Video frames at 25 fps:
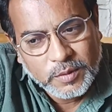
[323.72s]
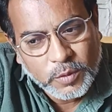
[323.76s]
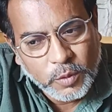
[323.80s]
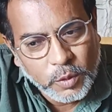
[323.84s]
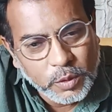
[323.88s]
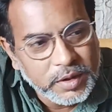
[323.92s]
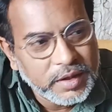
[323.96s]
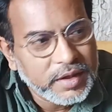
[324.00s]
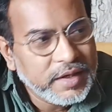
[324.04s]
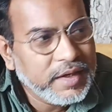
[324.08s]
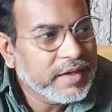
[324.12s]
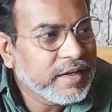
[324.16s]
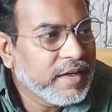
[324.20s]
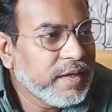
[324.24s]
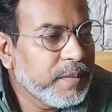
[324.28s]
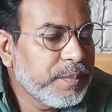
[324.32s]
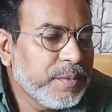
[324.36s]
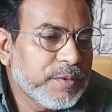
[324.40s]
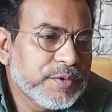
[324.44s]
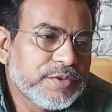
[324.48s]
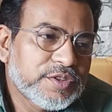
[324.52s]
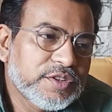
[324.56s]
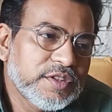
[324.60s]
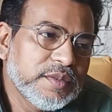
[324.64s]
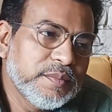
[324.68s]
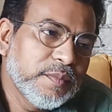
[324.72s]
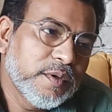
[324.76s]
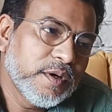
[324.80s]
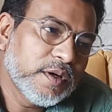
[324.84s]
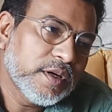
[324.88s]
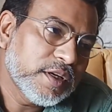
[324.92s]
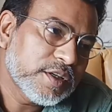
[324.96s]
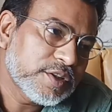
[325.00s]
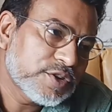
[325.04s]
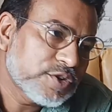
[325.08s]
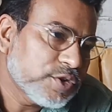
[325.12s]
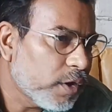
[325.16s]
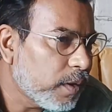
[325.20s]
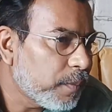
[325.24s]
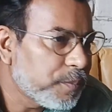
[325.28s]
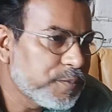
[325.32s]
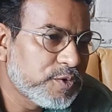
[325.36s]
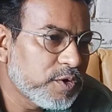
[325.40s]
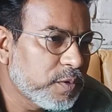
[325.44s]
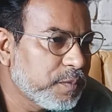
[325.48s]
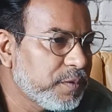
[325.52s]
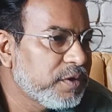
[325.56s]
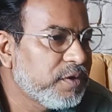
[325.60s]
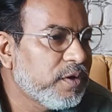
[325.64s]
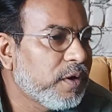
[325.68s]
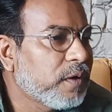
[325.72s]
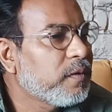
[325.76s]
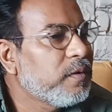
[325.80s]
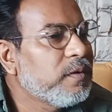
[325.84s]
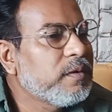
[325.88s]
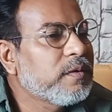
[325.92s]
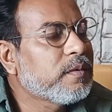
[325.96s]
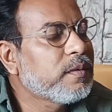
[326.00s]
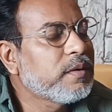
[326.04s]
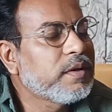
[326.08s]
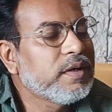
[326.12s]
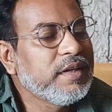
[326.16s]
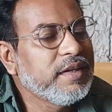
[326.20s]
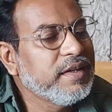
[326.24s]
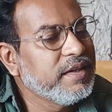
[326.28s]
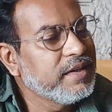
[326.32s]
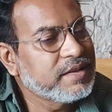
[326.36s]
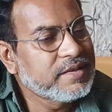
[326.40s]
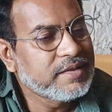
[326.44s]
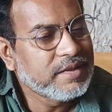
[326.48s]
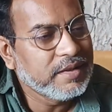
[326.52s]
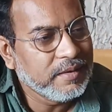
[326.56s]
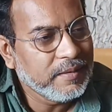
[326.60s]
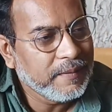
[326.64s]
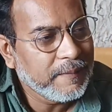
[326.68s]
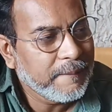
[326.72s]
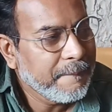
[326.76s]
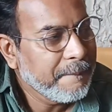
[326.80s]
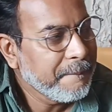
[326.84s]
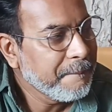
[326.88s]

করে রেখে পশ্চিমবঙ্গের সব জমি দখল করে নিয়েছেন